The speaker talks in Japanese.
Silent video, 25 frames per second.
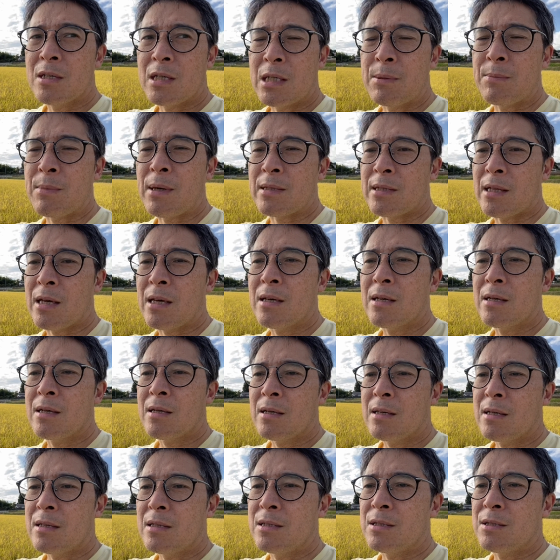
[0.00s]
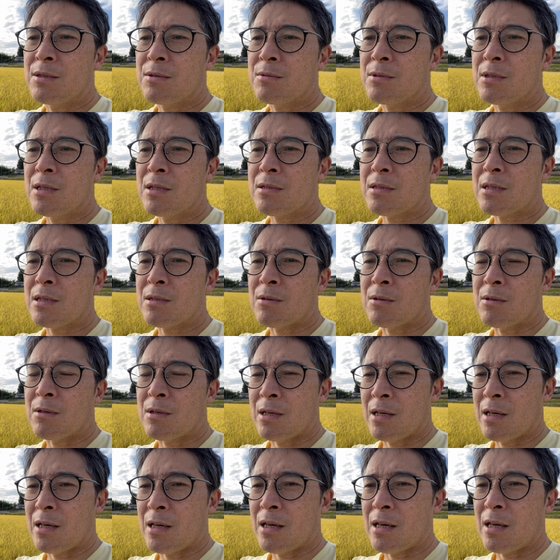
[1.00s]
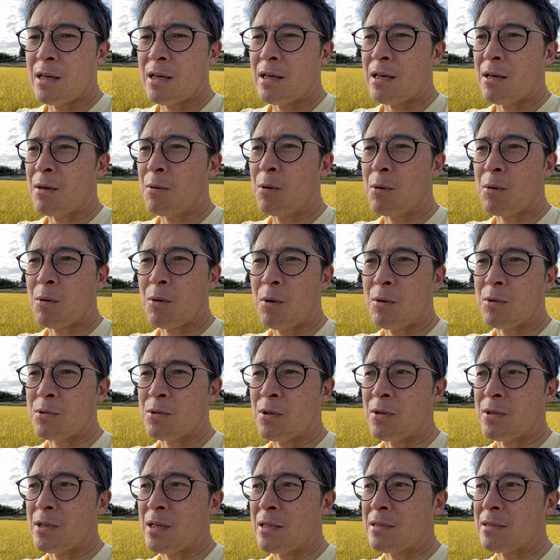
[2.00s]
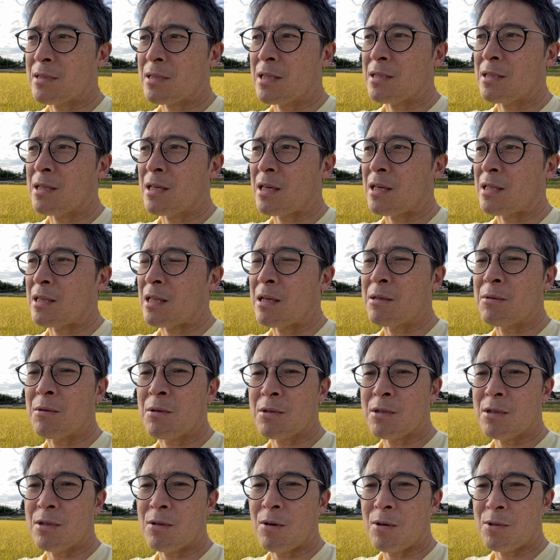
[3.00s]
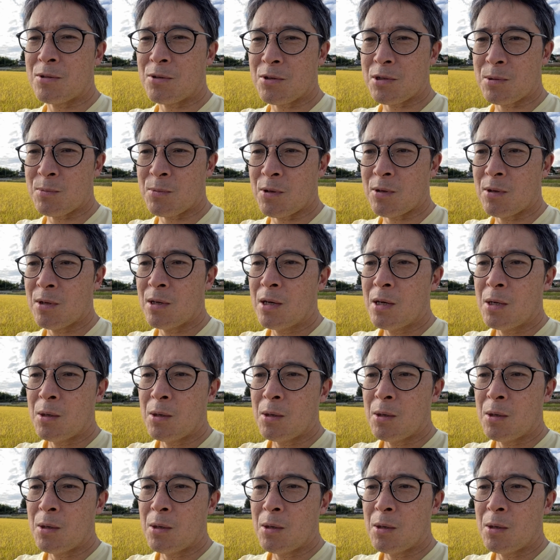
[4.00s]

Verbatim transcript: 今ね、一瞬ですけど、えー、ここの八ヶ岳南六北斗市も